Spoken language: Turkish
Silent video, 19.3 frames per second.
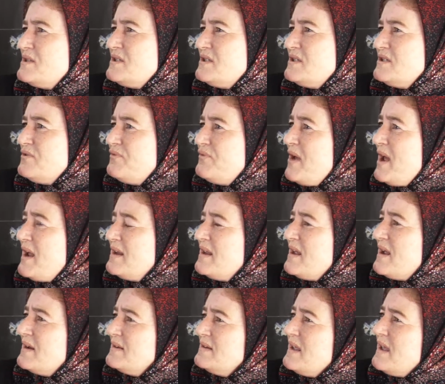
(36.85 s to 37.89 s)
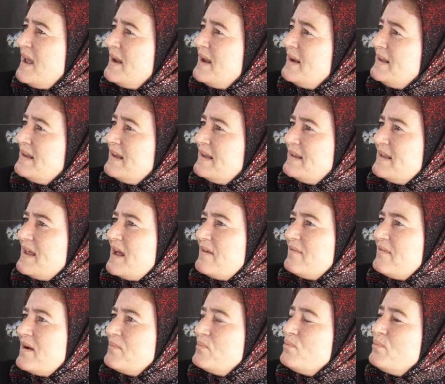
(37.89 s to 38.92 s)
Sırf her yerde erkekler
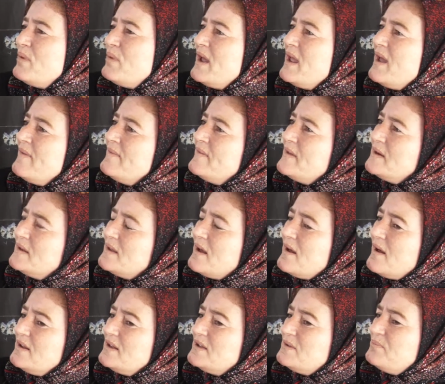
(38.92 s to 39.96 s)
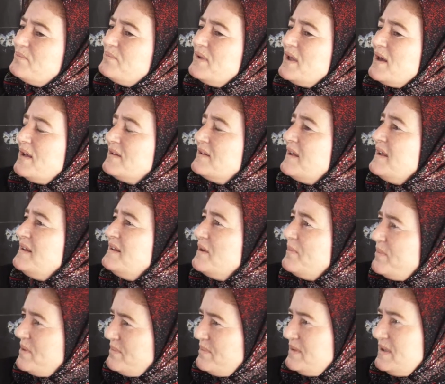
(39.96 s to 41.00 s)
var. Bu bayanlara da ait bir alan
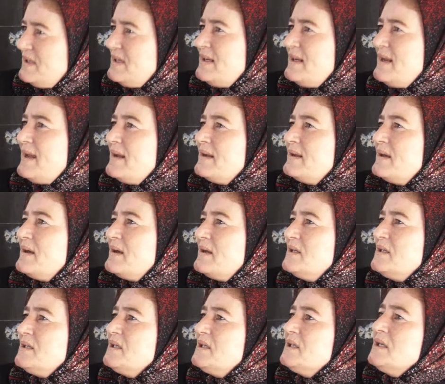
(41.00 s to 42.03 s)
yapabilirler yani.